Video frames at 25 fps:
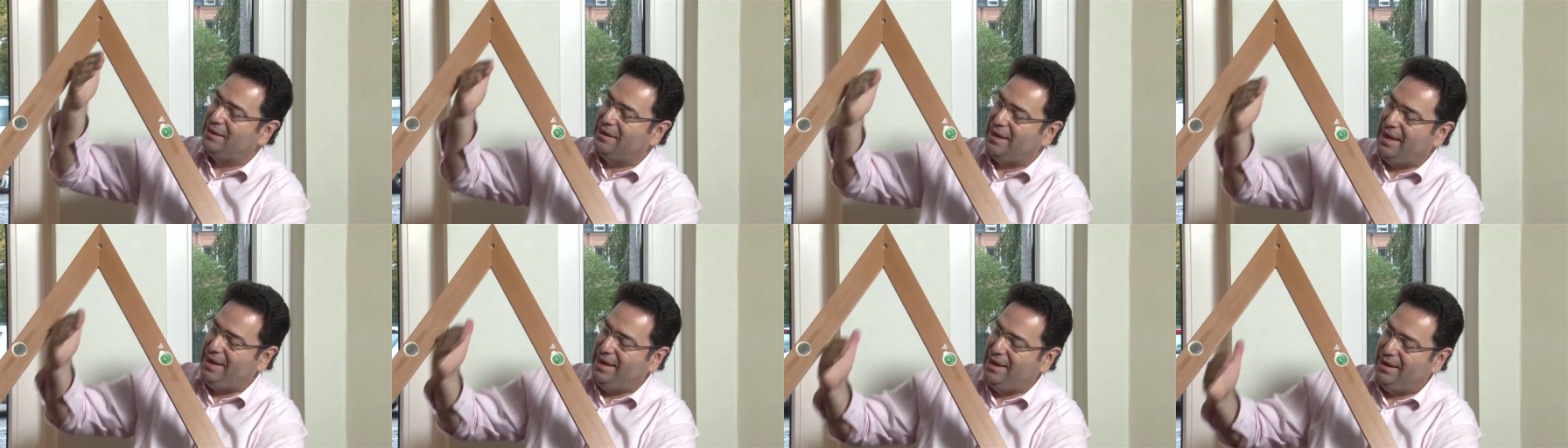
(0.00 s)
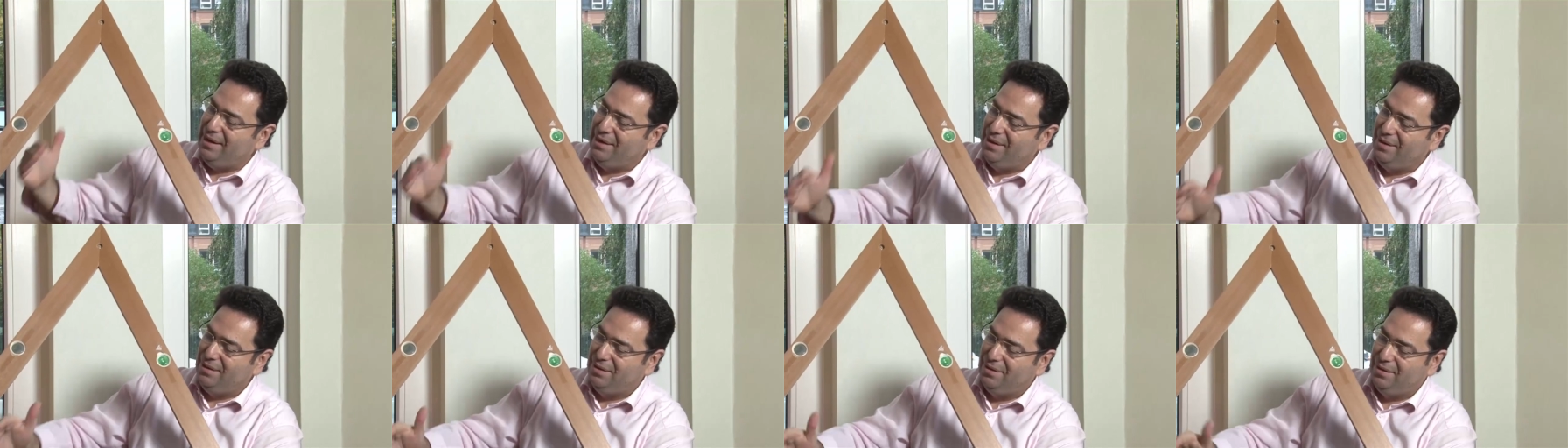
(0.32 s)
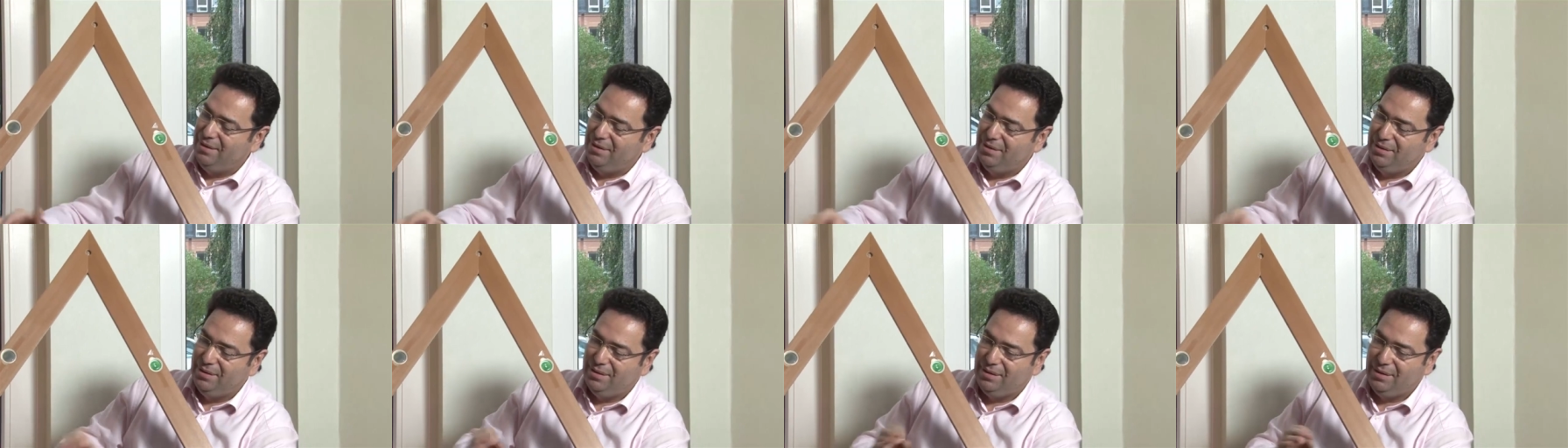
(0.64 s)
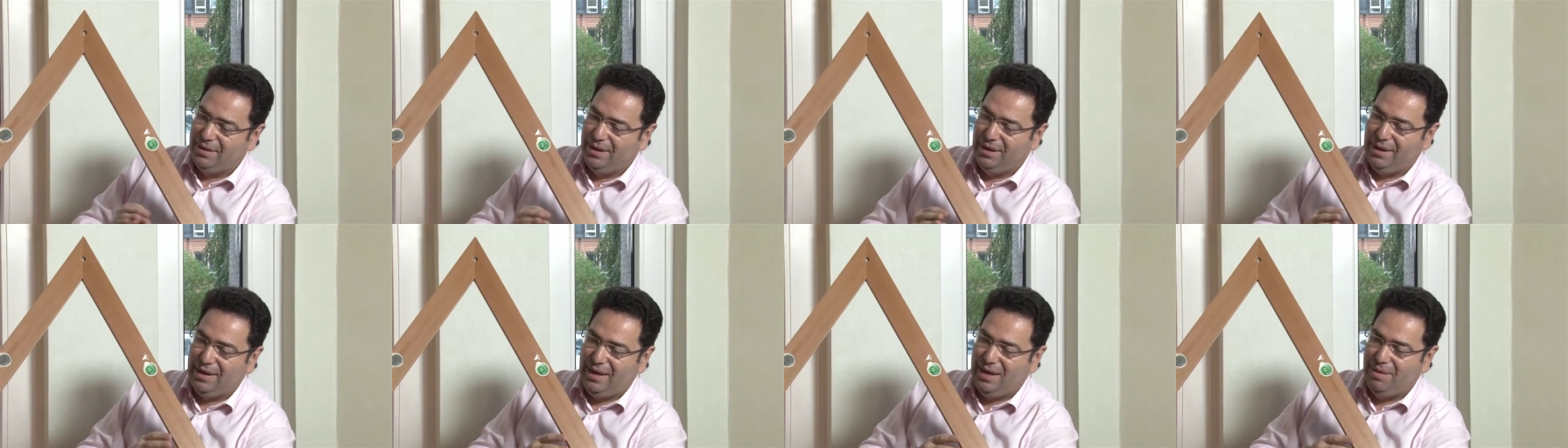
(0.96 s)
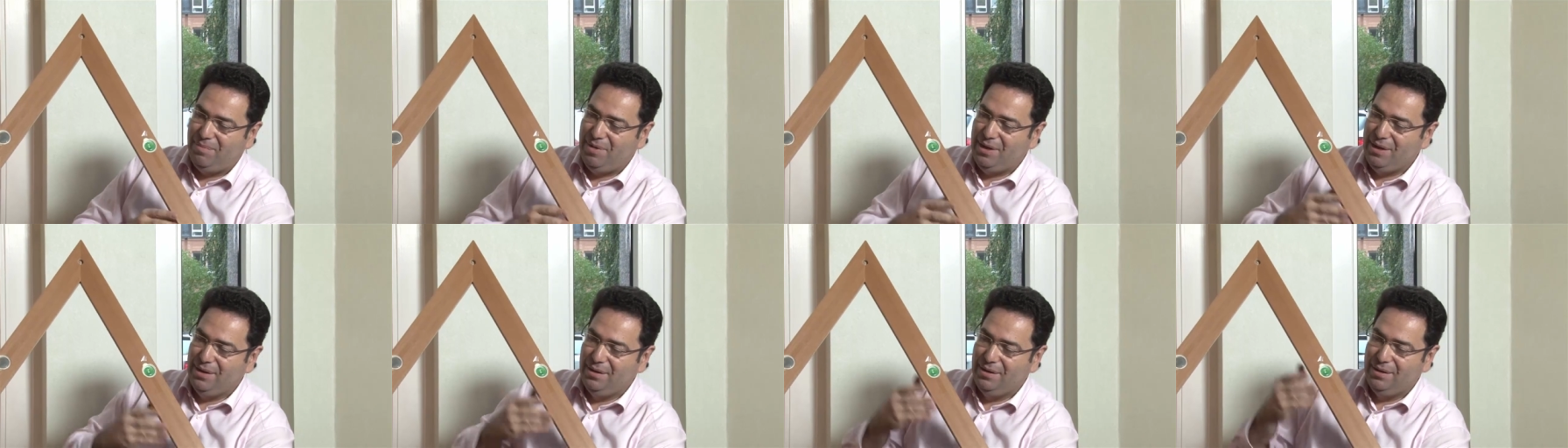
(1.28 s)
Dreieck
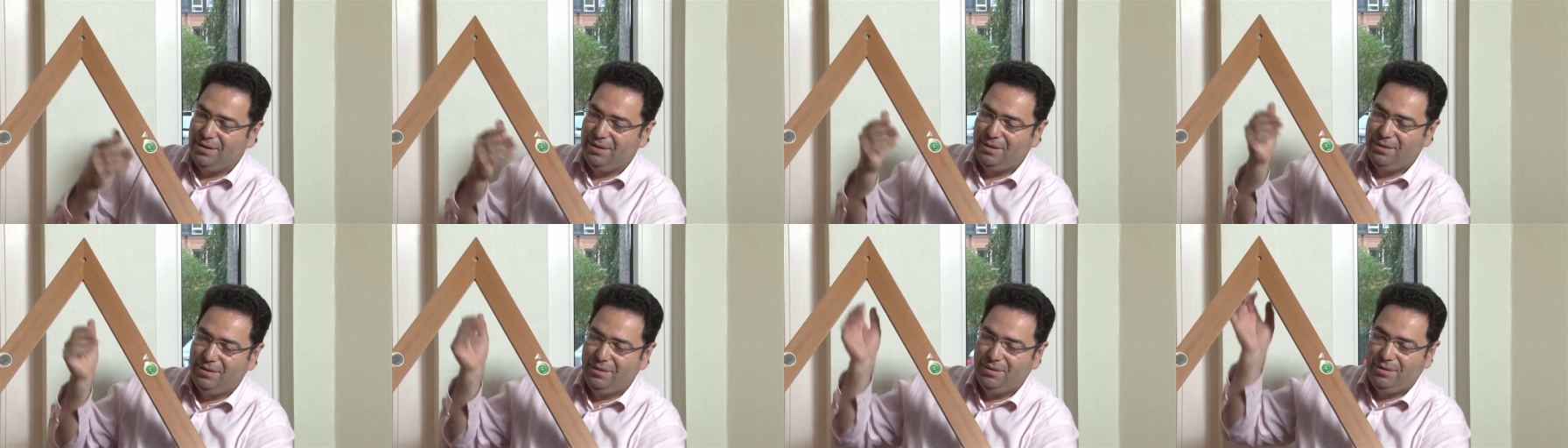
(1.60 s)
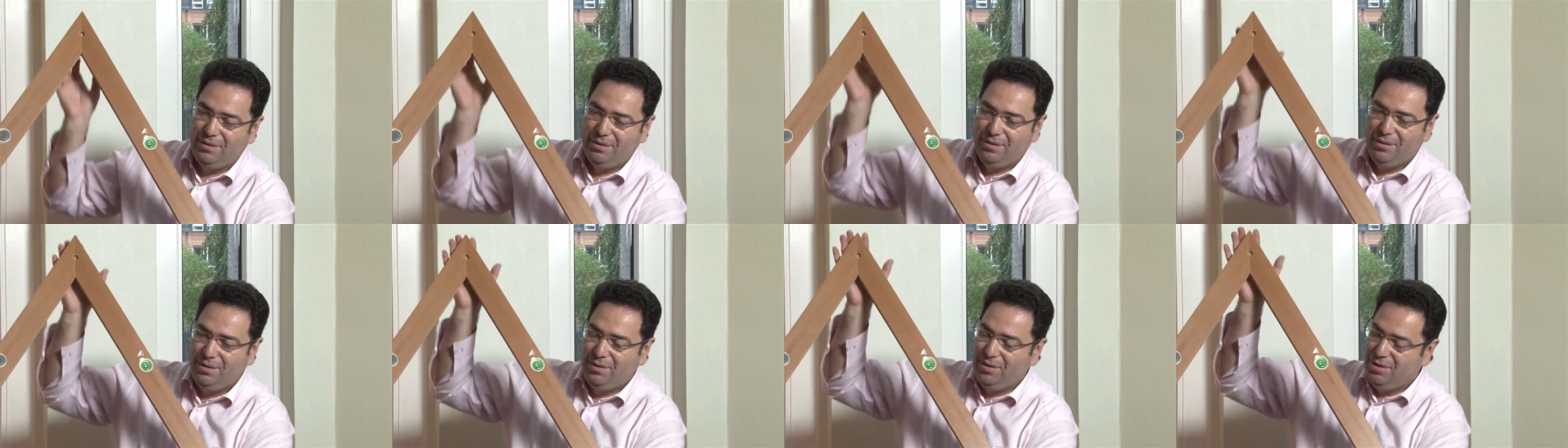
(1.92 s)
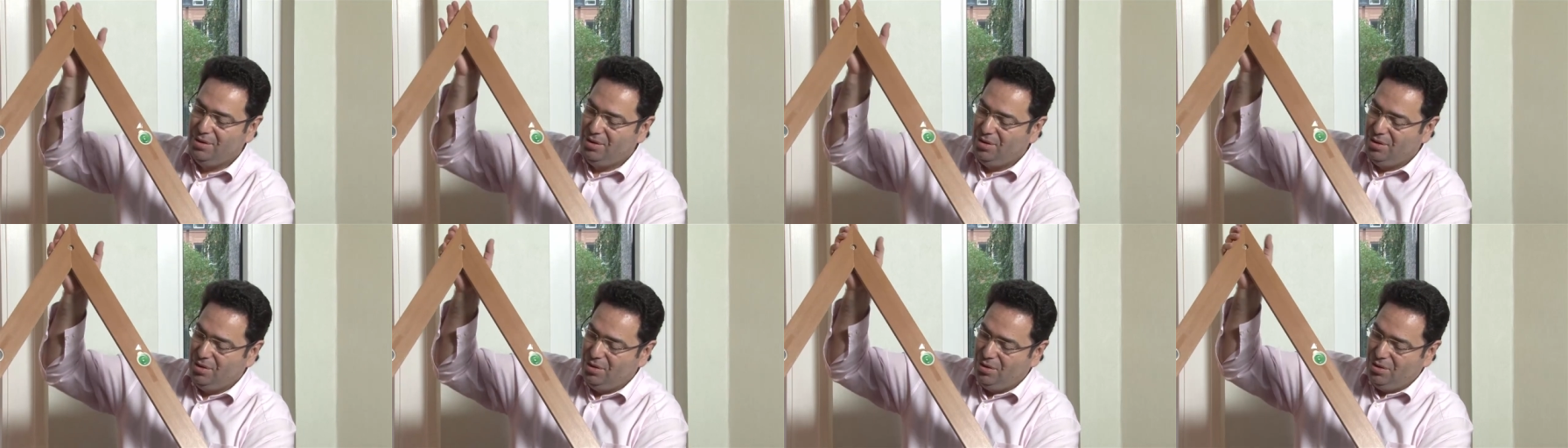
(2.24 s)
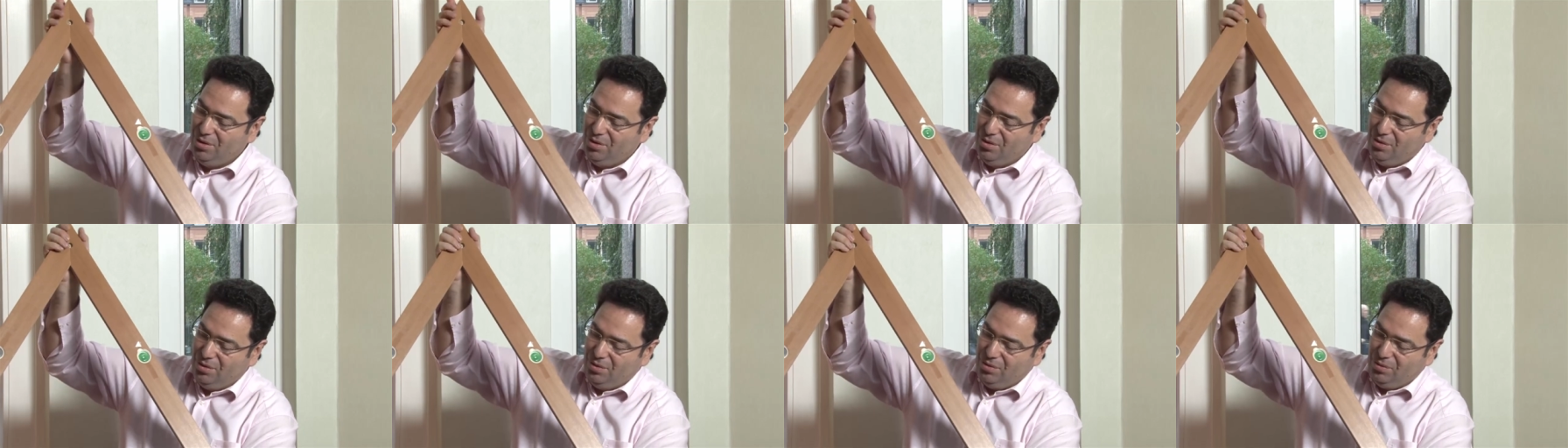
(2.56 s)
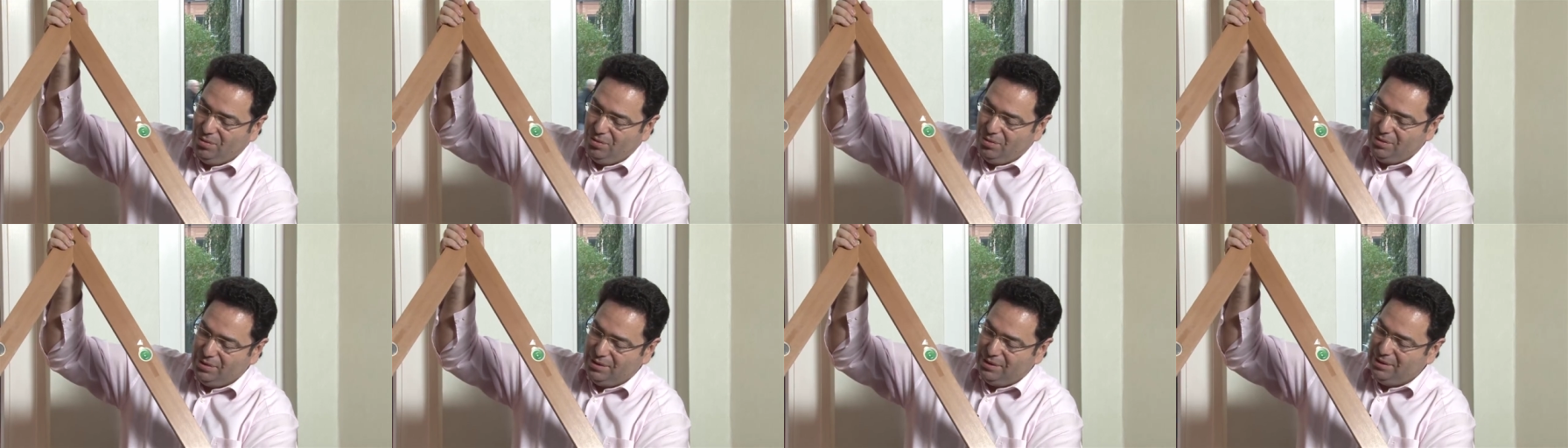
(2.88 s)
gegeben
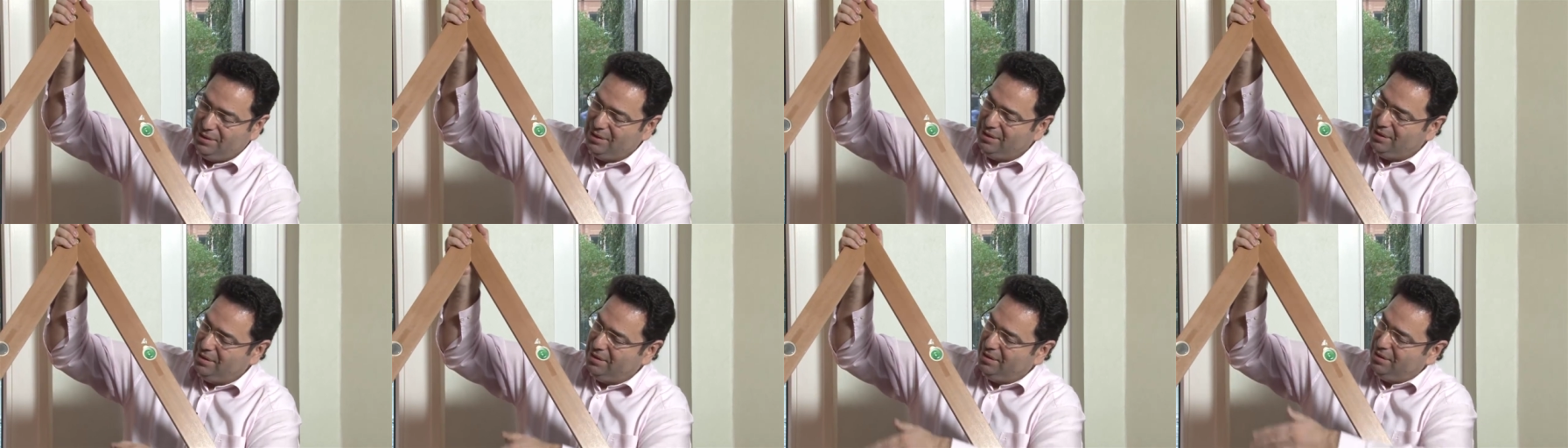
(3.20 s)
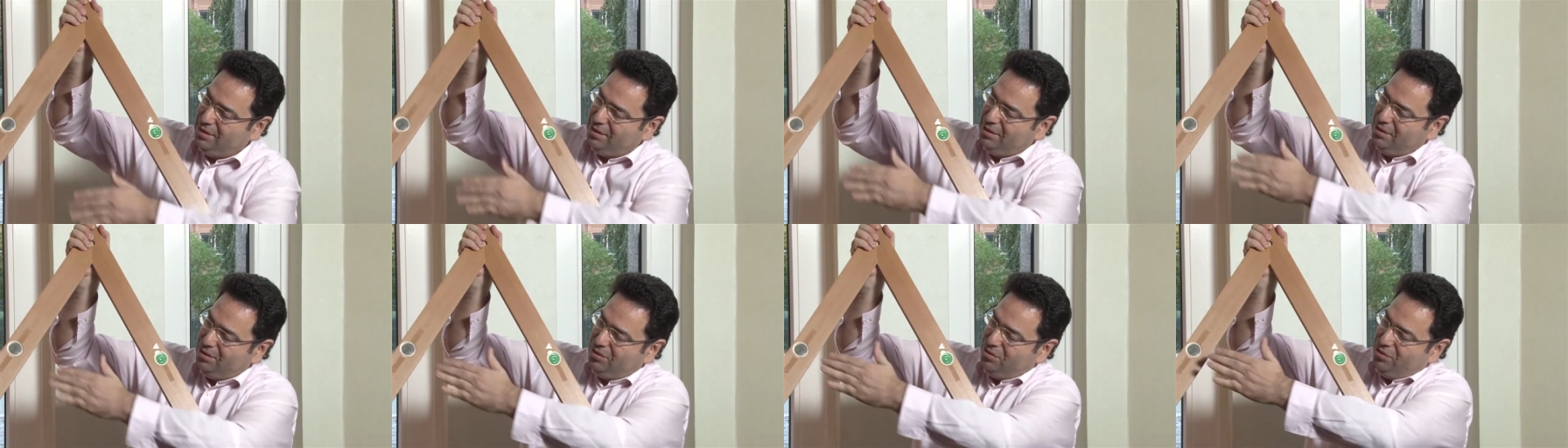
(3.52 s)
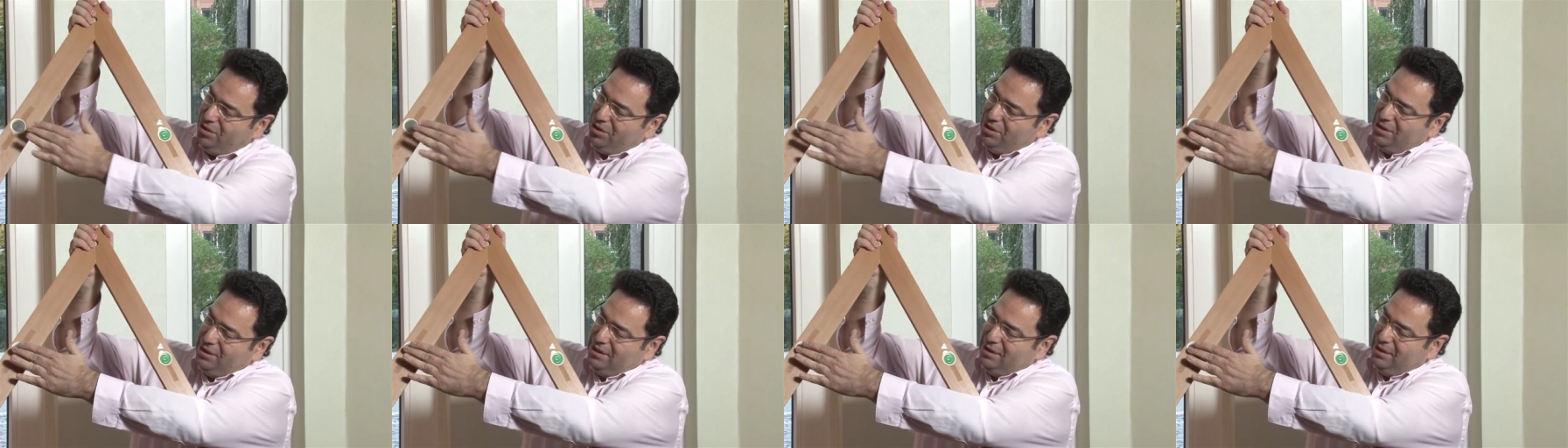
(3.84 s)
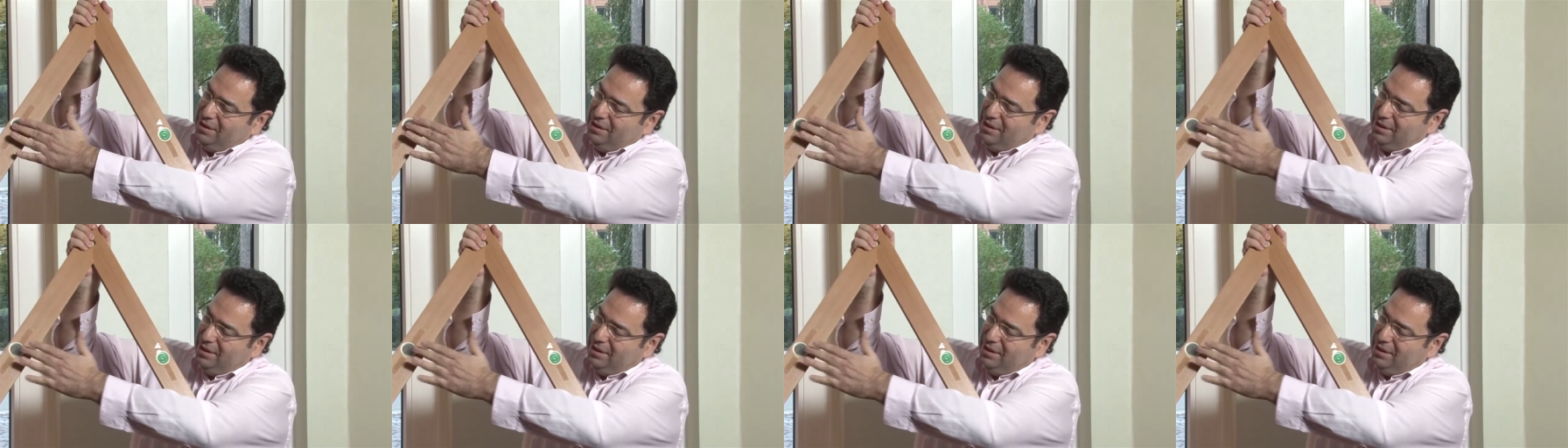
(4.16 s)
und durch